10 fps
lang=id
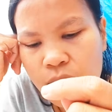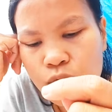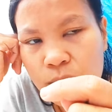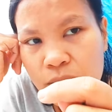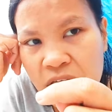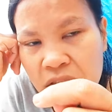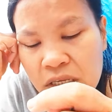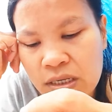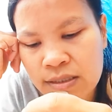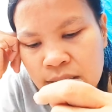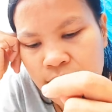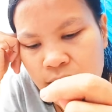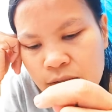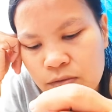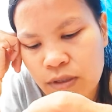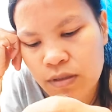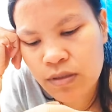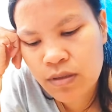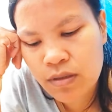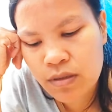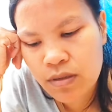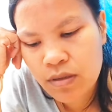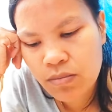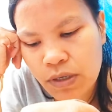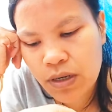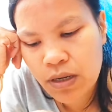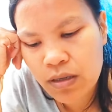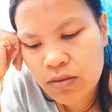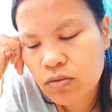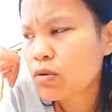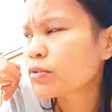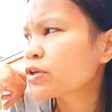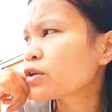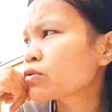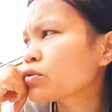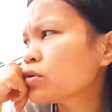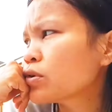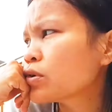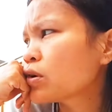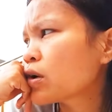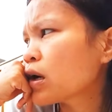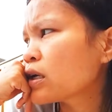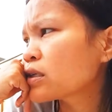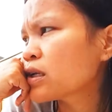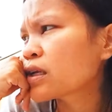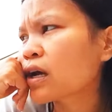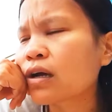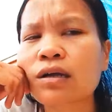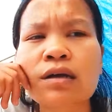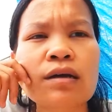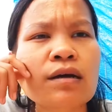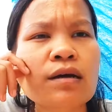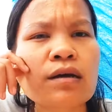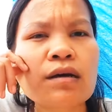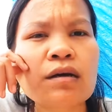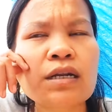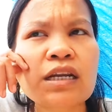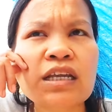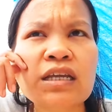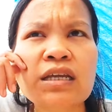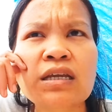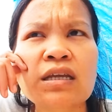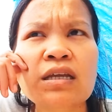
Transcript: bukan British katanya gitu kan padahal suaminya itu aslinya uh, dari